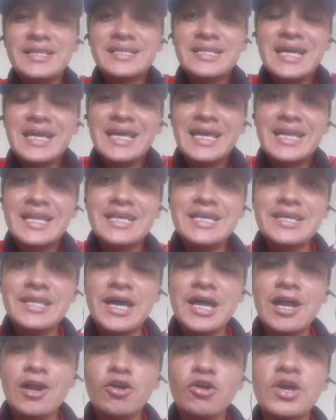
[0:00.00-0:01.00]
patria
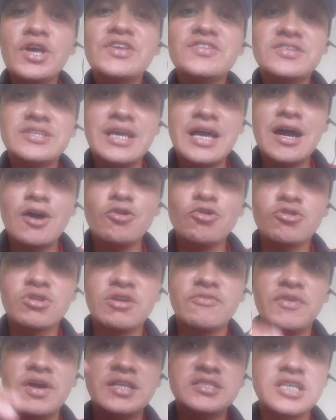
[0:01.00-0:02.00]
querida, era lo que decía Hugo
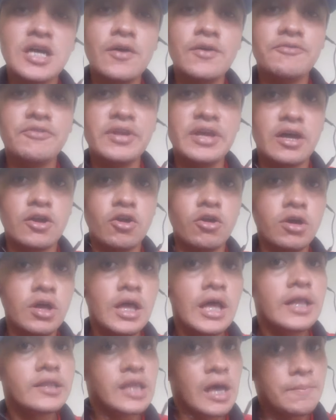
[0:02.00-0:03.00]
Rafael Chávez Fría, ¿no?
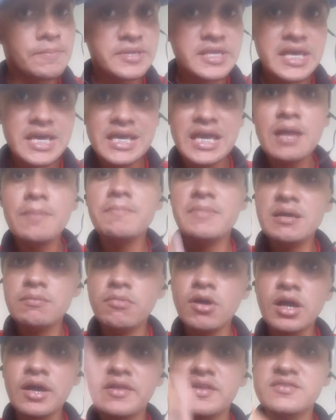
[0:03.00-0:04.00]
También el
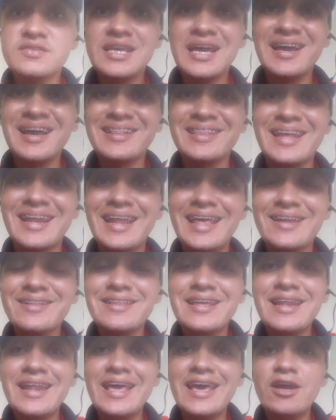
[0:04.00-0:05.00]
mismo que decía que
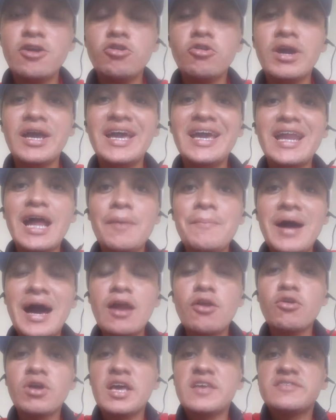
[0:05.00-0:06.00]
tener dinero era
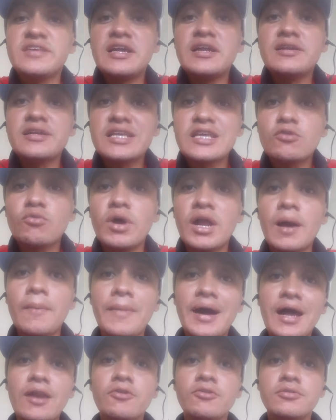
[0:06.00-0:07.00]
malo, que ser rico era
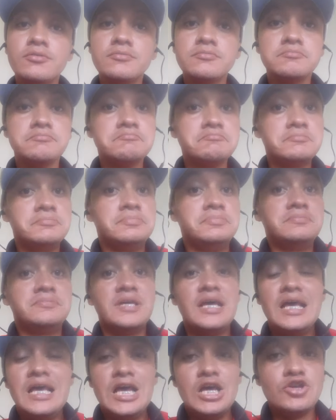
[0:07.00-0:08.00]
malo.
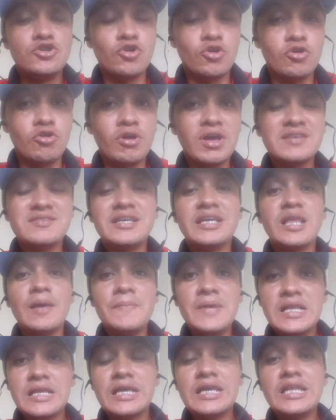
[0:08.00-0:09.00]
Yo creo que
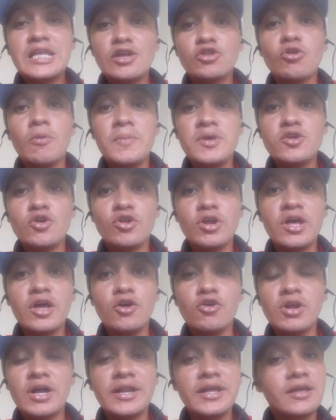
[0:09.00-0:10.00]
7.500 millones
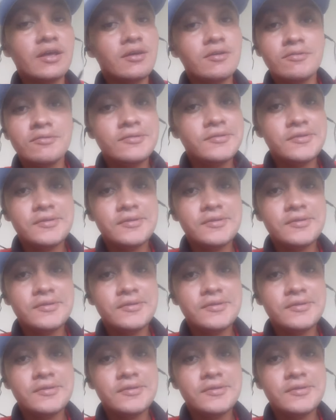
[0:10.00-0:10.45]
de dólares